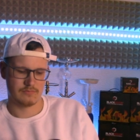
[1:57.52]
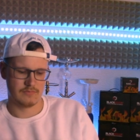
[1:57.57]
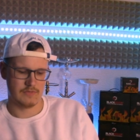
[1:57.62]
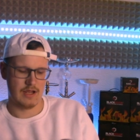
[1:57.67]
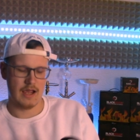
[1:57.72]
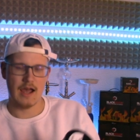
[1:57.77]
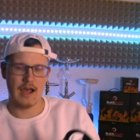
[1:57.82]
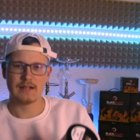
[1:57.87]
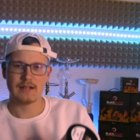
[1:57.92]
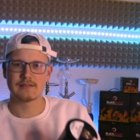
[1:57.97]

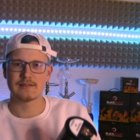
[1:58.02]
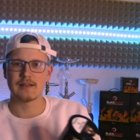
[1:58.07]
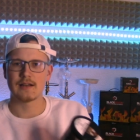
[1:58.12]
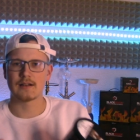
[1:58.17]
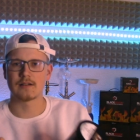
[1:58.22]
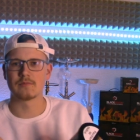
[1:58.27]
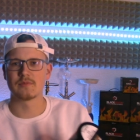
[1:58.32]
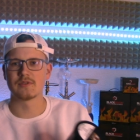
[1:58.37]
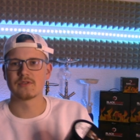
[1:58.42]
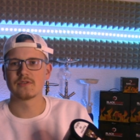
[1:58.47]
ja, ich
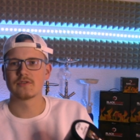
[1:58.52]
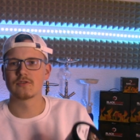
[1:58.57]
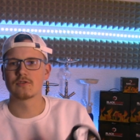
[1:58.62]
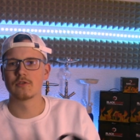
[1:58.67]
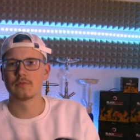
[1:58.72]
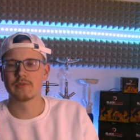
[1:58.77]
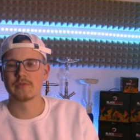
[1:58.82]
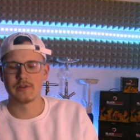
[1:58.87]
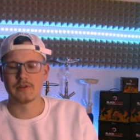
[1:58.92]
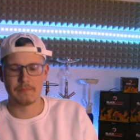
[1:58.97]
sage immer so eine
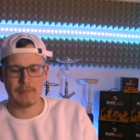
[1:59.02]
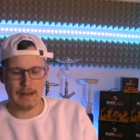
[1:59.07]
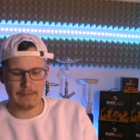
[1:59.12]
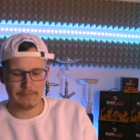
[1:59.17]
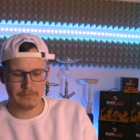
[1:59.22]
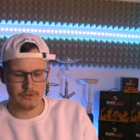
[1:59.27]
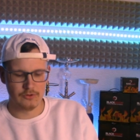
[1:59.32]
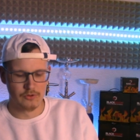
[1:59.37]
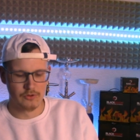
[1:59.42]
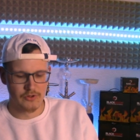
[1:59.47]
komische
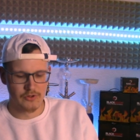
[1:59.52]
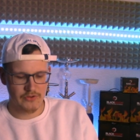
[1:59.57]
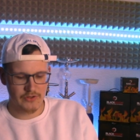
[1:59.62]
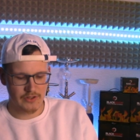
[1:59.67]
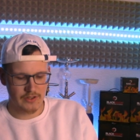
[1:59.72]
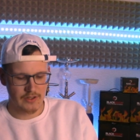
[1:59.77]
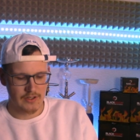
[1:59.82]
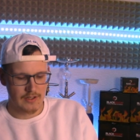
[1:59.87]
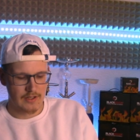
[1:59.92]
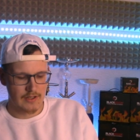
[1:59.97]

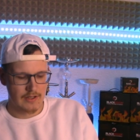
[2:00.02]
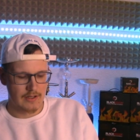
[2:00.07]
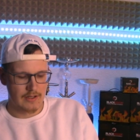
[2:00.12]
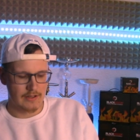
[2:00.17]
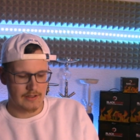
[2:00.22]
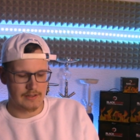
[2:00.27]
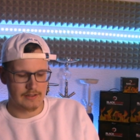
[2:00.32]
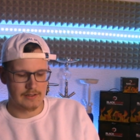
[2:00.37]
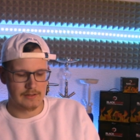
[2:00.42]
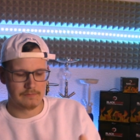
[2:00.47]
Pappdose.
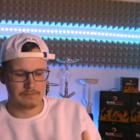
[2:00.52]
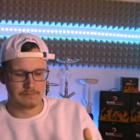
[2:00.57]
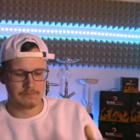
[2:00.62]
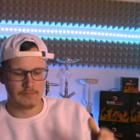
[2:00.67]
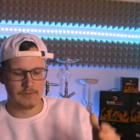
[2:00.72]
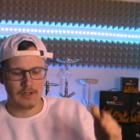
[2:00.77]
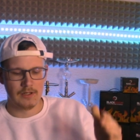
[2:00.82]
Ähm,